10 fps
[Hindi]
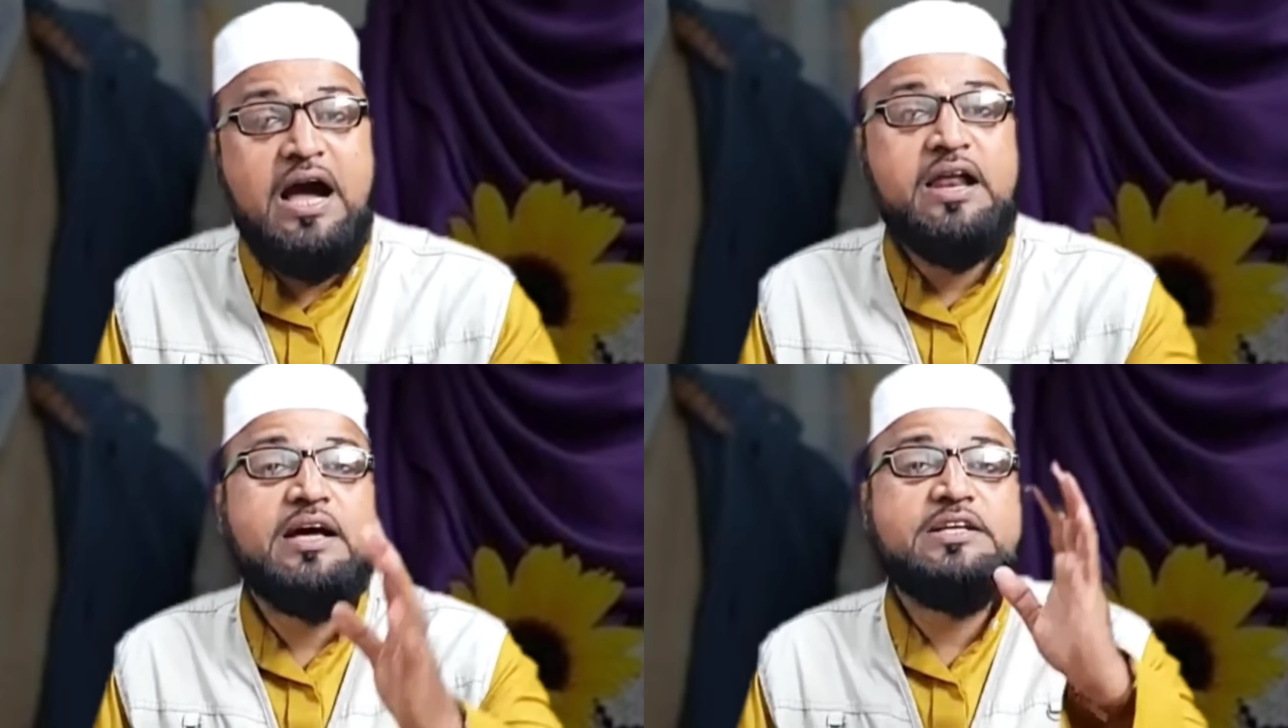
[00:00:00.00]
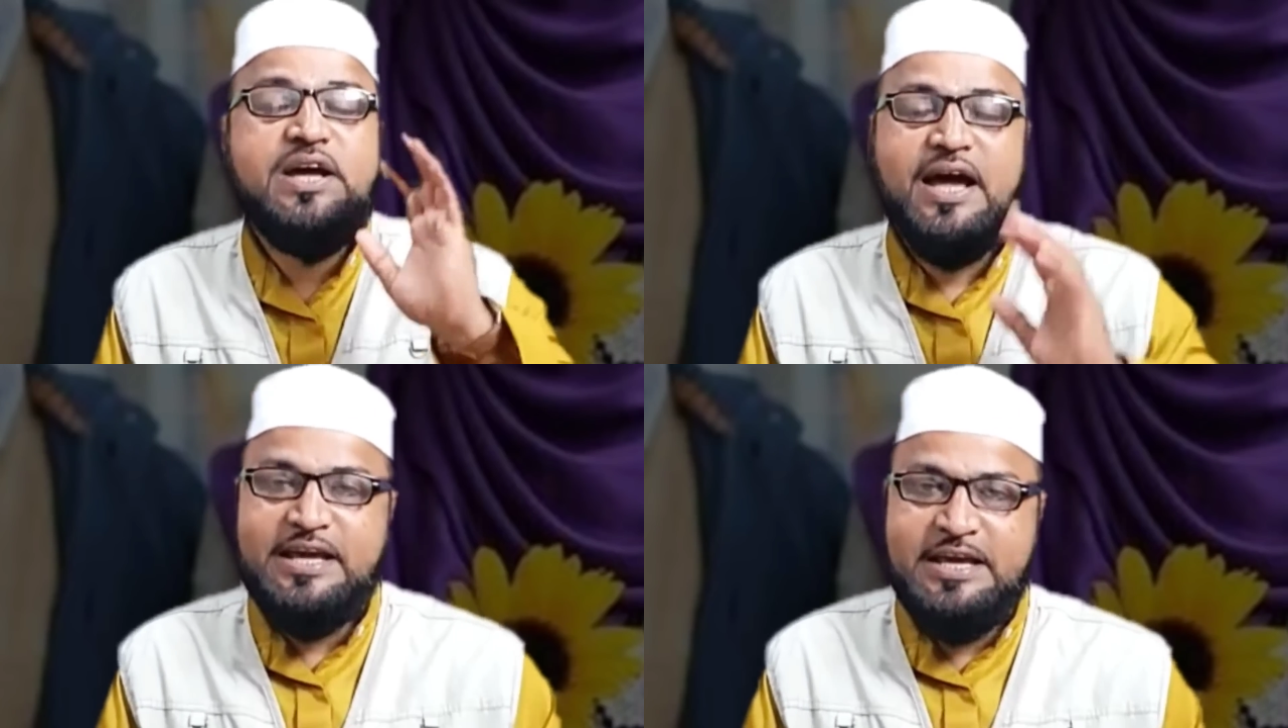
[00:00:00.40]
आग लग
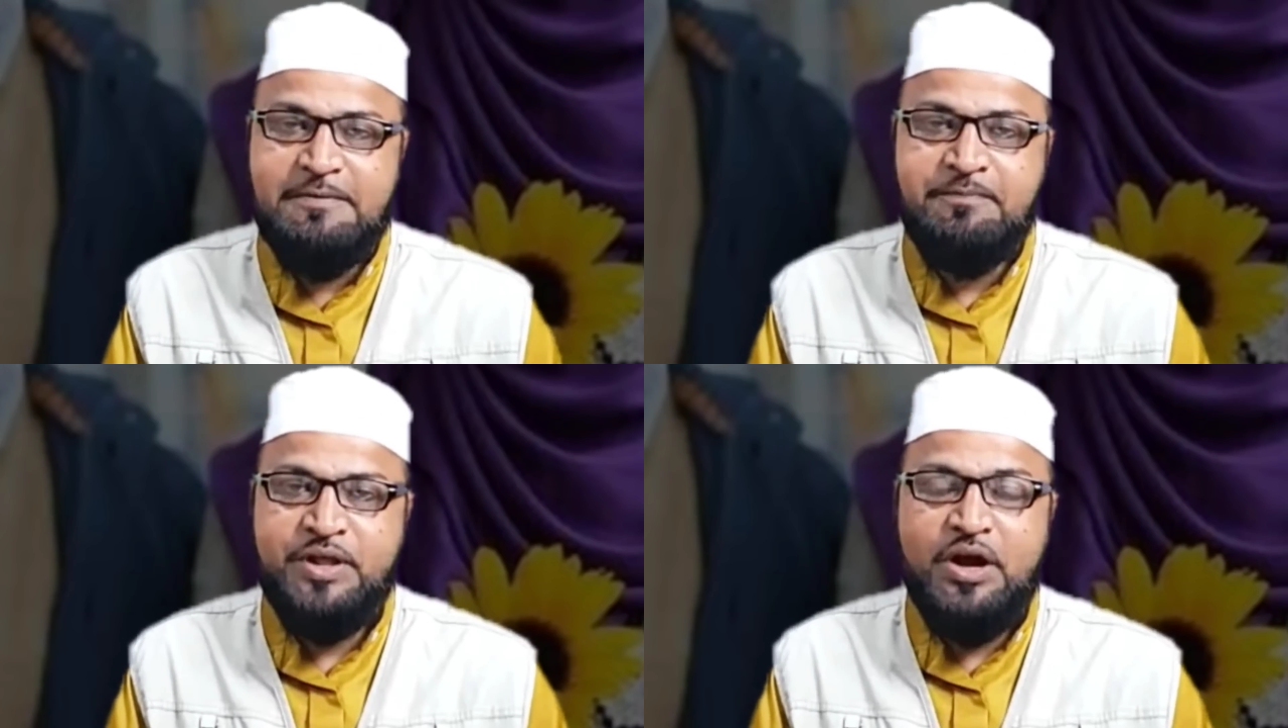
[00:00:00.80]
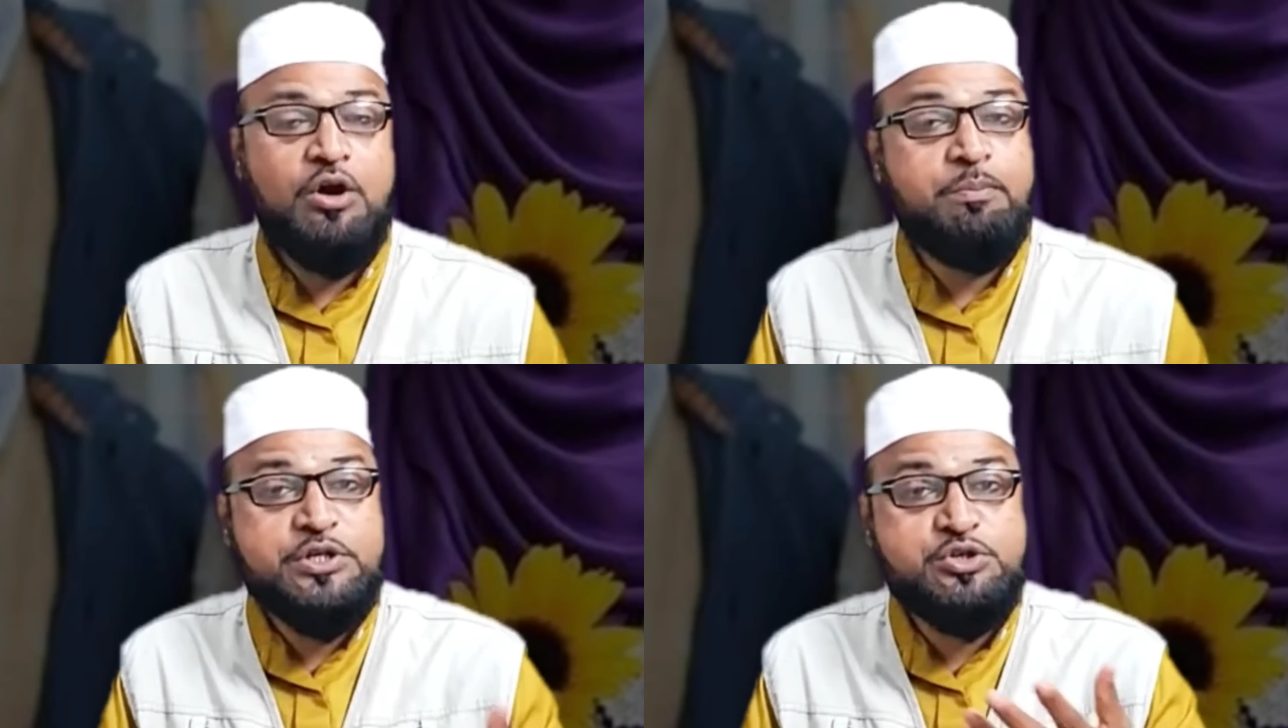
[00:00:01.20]
जाएगी
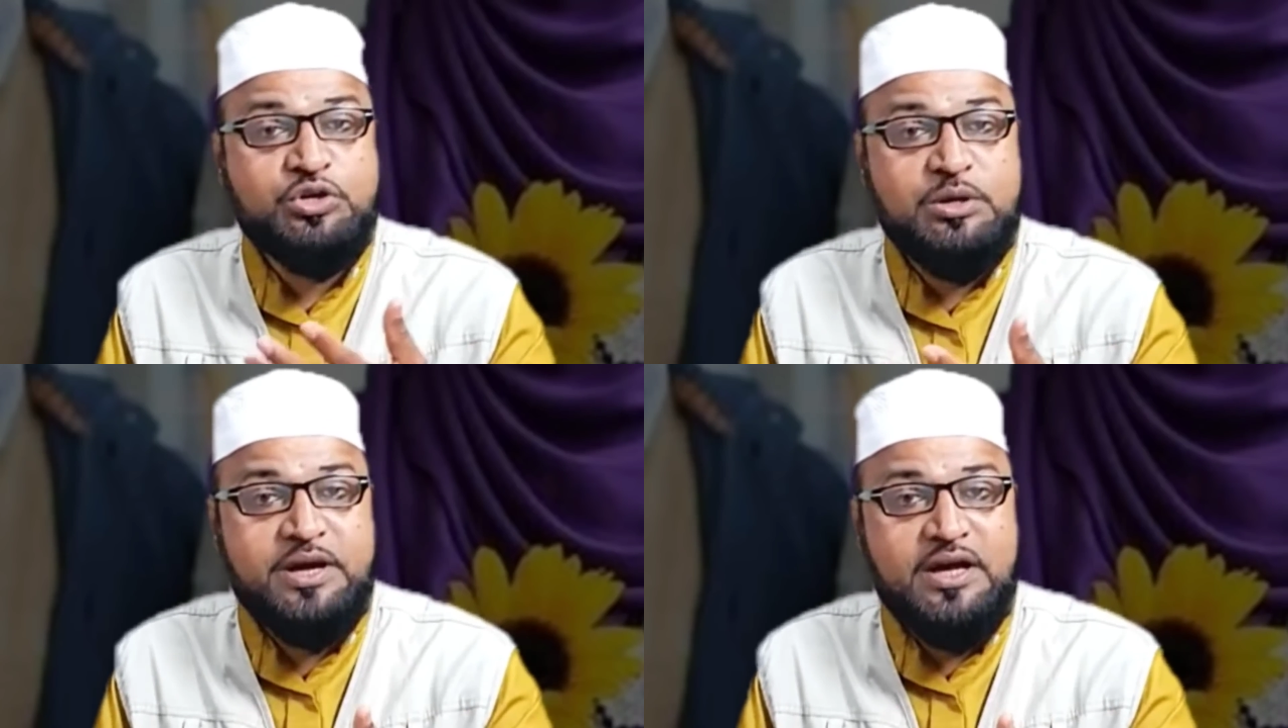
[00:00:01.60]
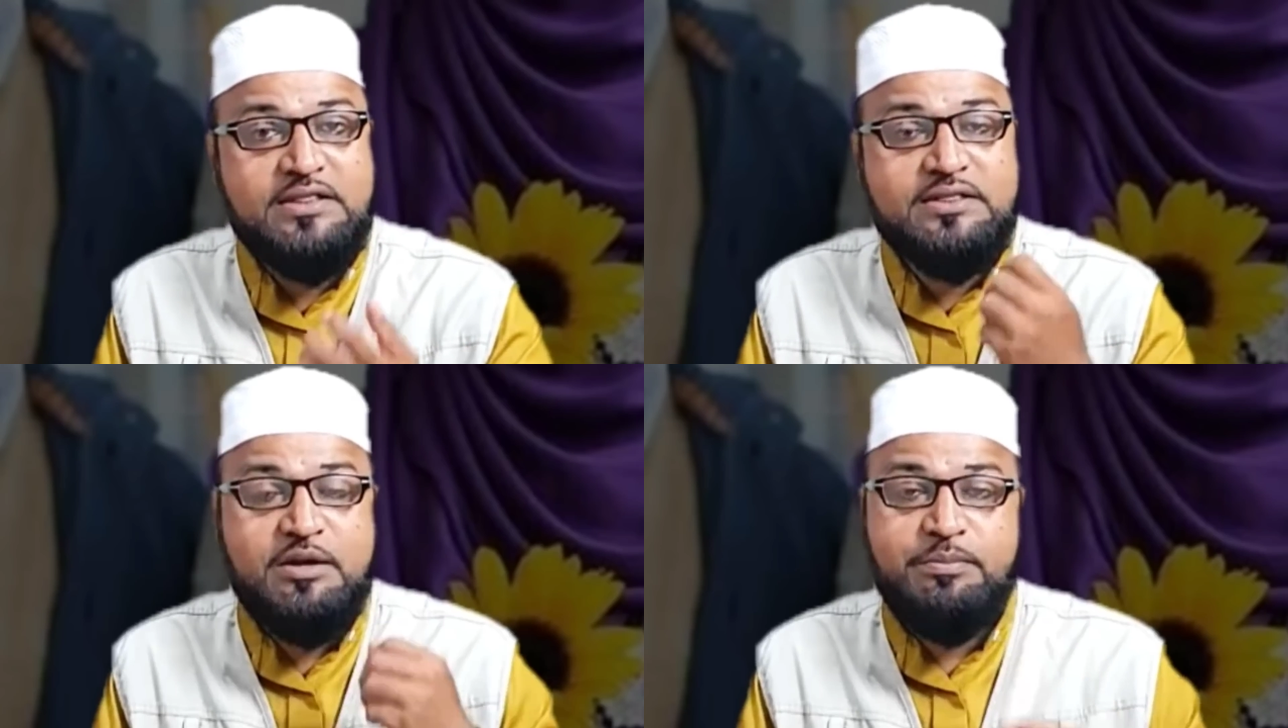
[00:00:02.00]
और बच्चों की भी
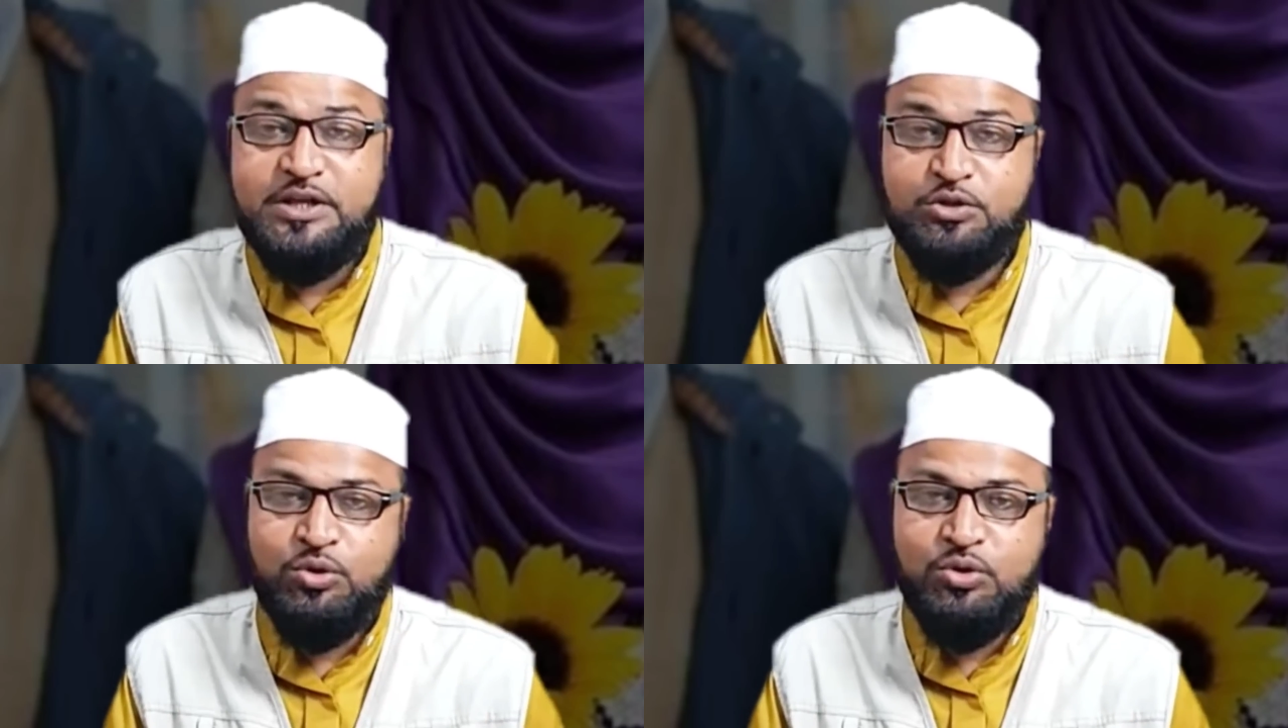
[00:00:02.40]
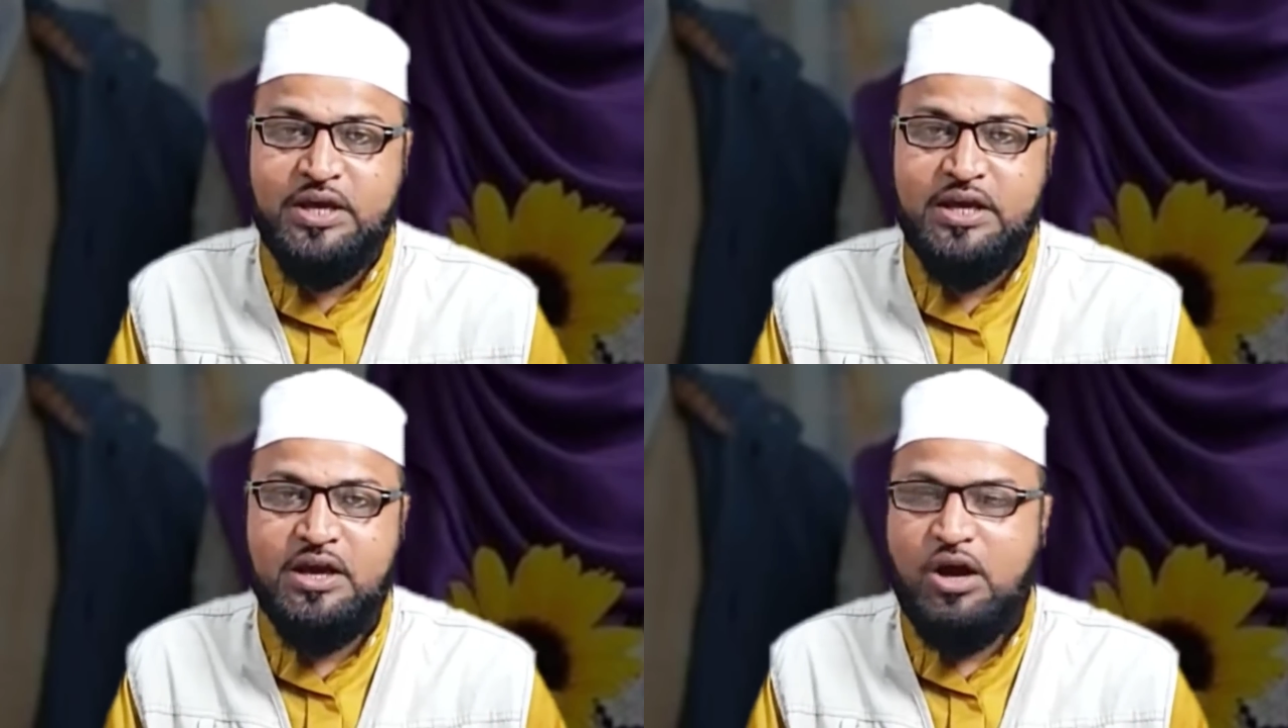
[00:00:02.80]
गलत तरबियत होगी